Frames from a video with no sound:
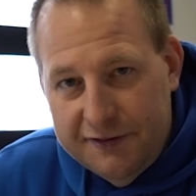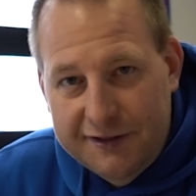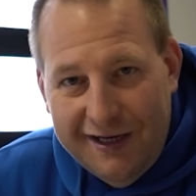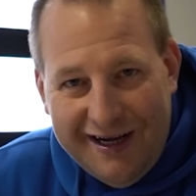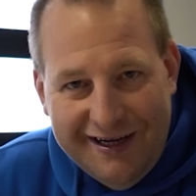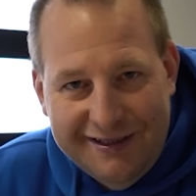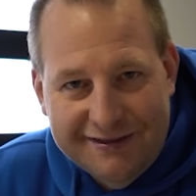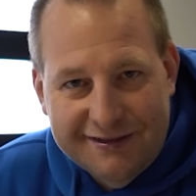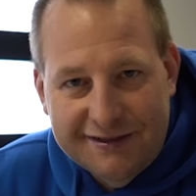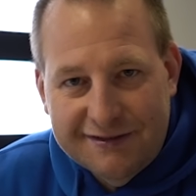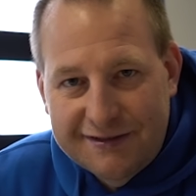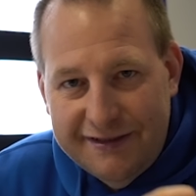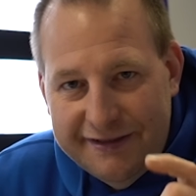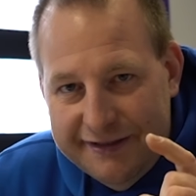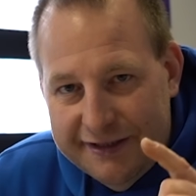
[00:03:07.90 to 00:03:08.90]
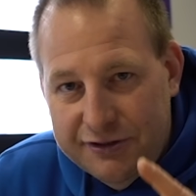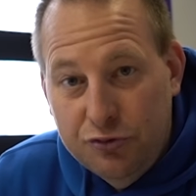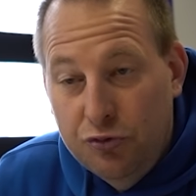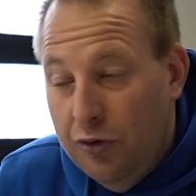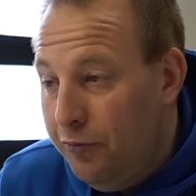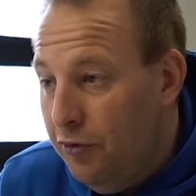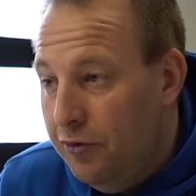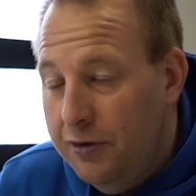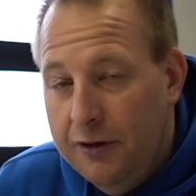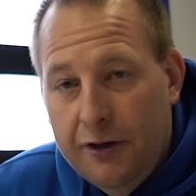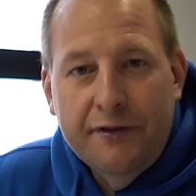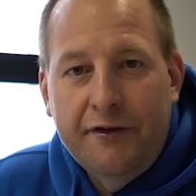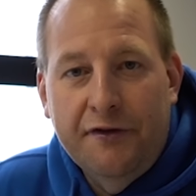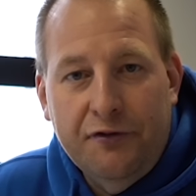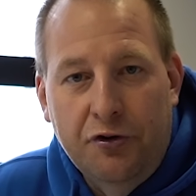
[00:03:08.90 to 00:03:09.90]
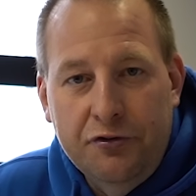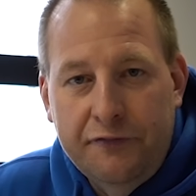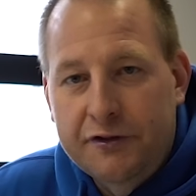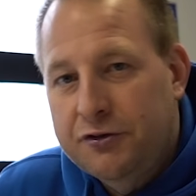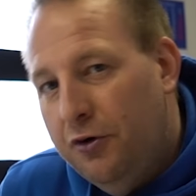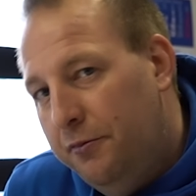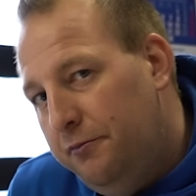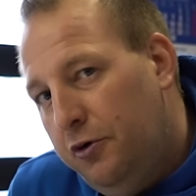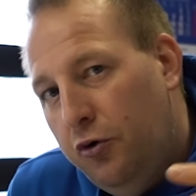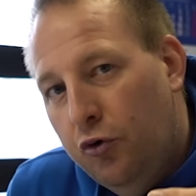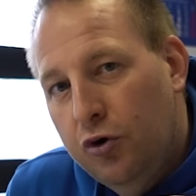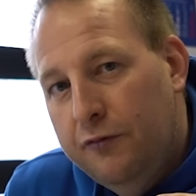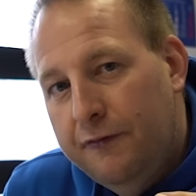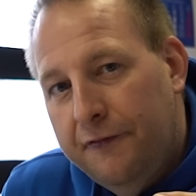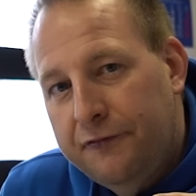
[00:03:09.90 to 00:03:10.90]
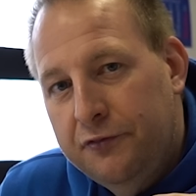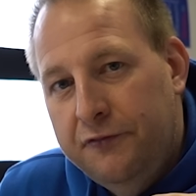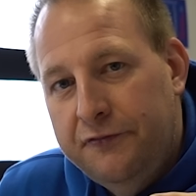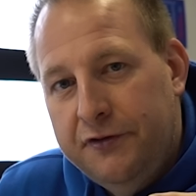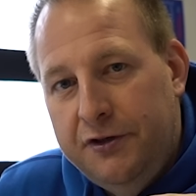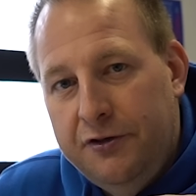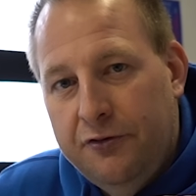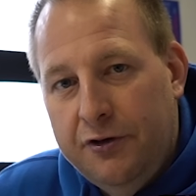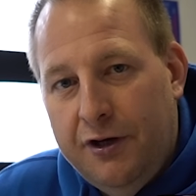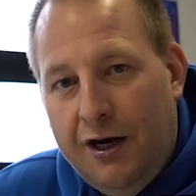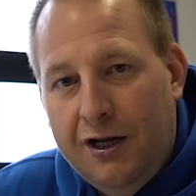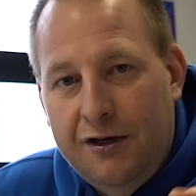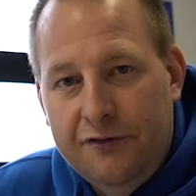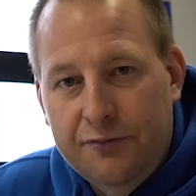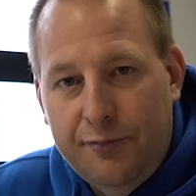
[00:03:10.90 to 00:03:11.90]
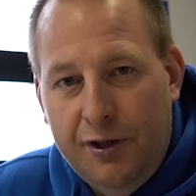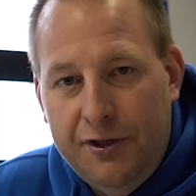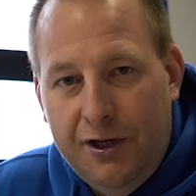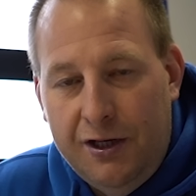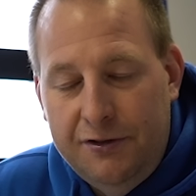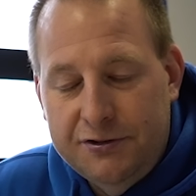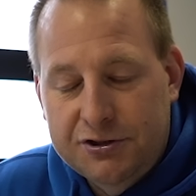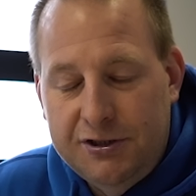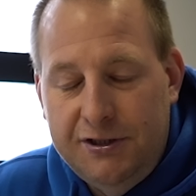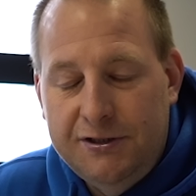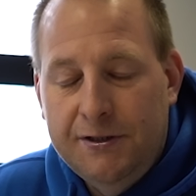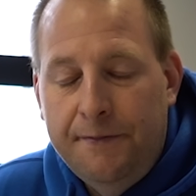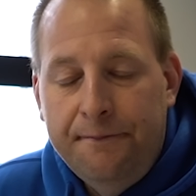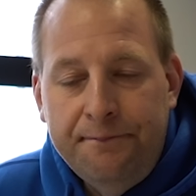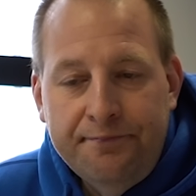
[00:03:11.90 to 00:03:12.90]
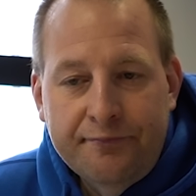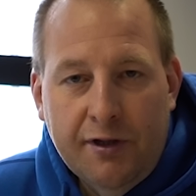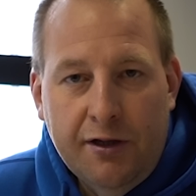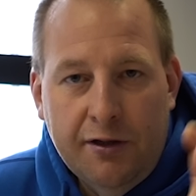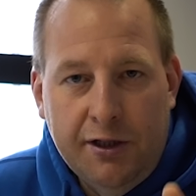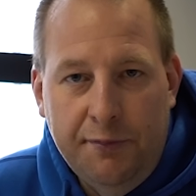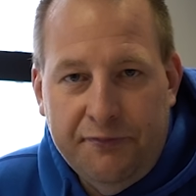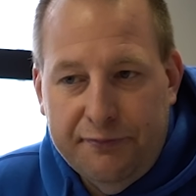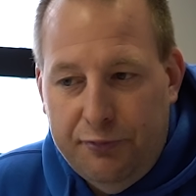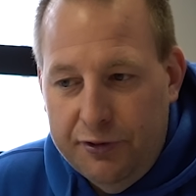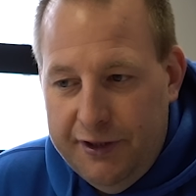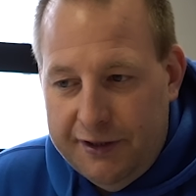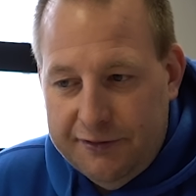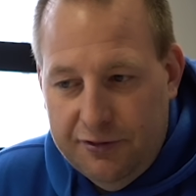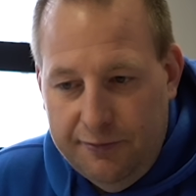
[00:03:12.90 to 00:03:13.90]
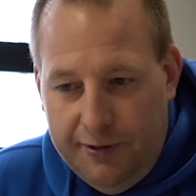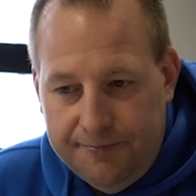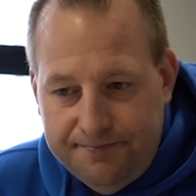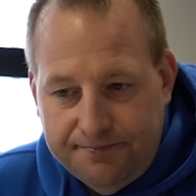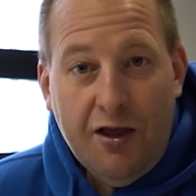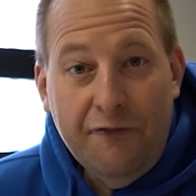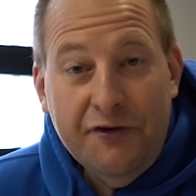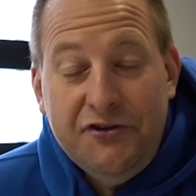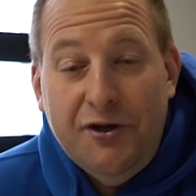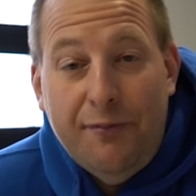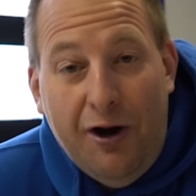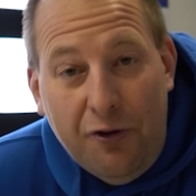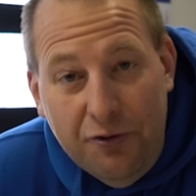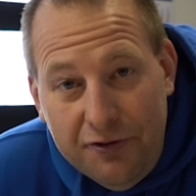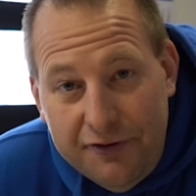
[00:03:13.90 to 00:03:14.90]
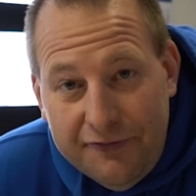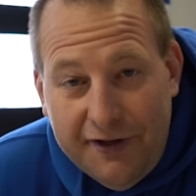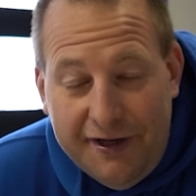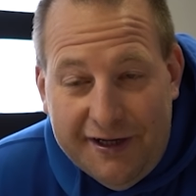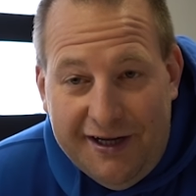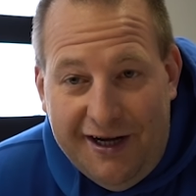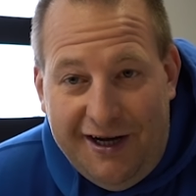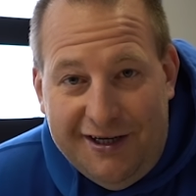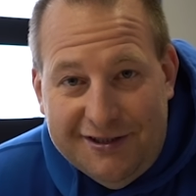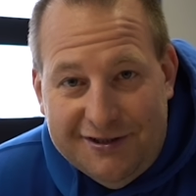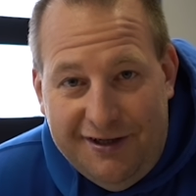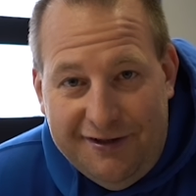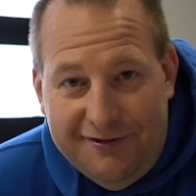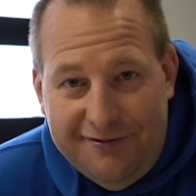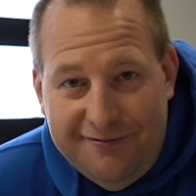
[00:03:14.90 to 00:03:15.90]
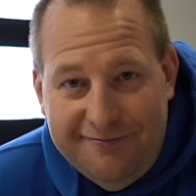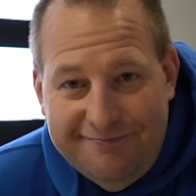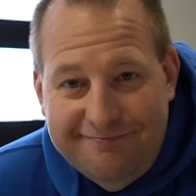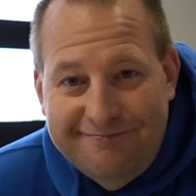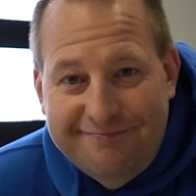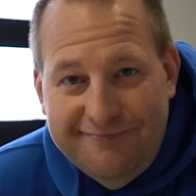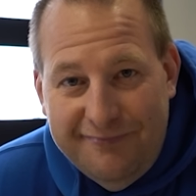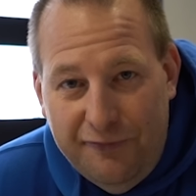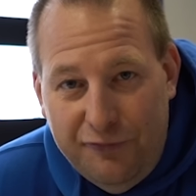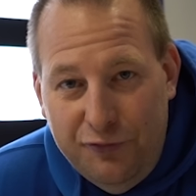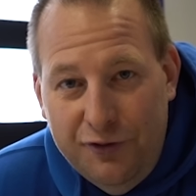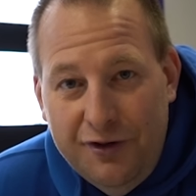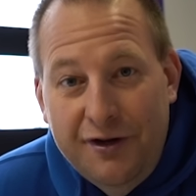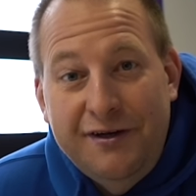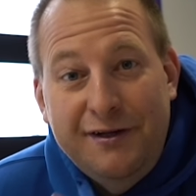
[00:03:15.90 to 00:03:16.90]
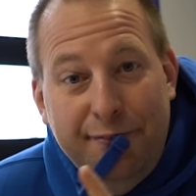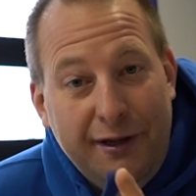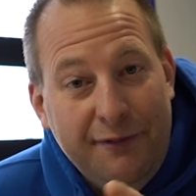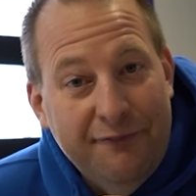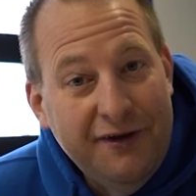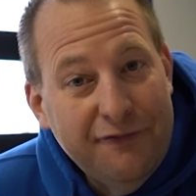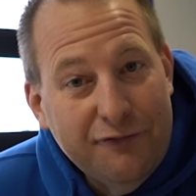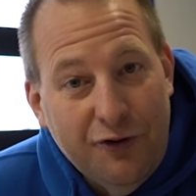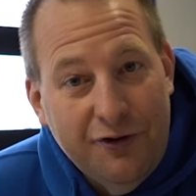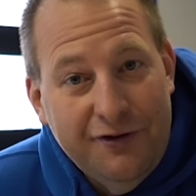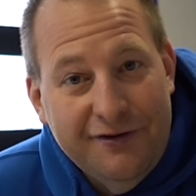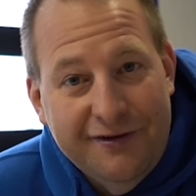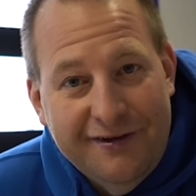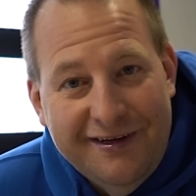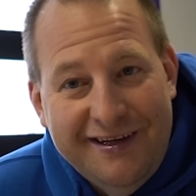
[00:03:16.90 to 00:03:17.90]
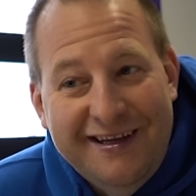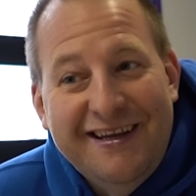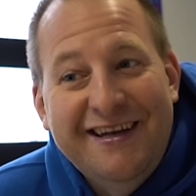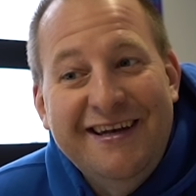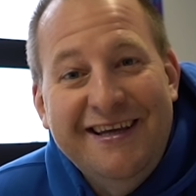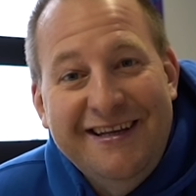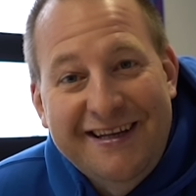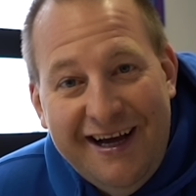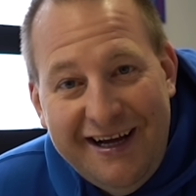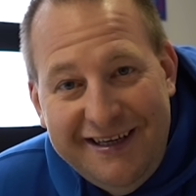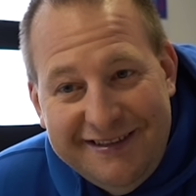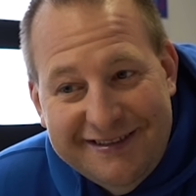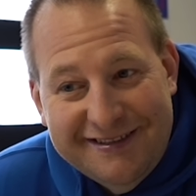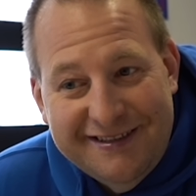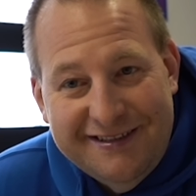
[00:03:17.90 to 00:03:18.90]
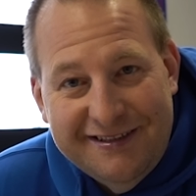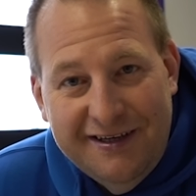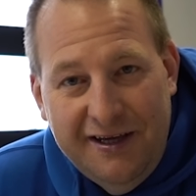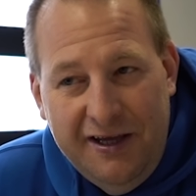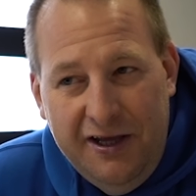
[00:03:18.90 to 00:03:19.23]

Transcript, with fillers: Liter rein, 6 Zylinder Turbo. Das Auto wird kommen, holen wir zu uns in die neue Halle, sobald alles steht gibt es Projekt drüber. Was der aber auch noch in seiner Garage hat, für die BMW-Freunde, ein E30.